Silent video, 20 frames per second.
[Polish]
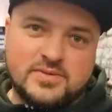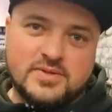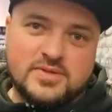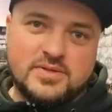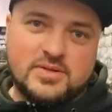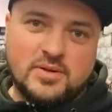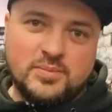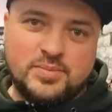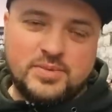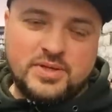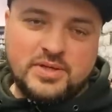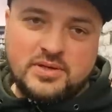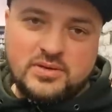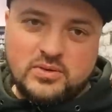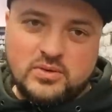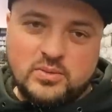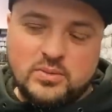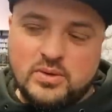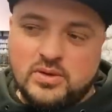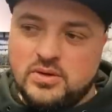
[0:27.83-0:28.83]
stopni
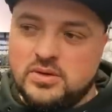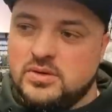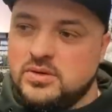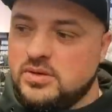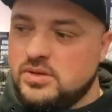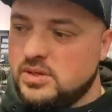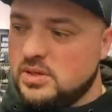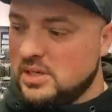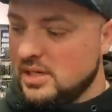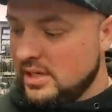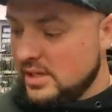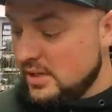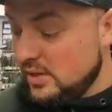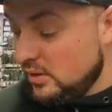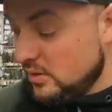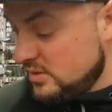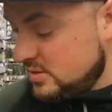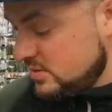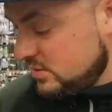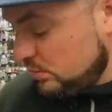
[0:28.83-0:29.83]
grubo. No.
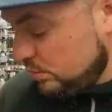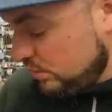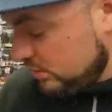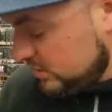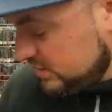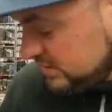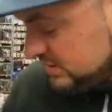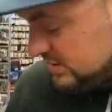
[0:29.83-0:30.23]
Od soboty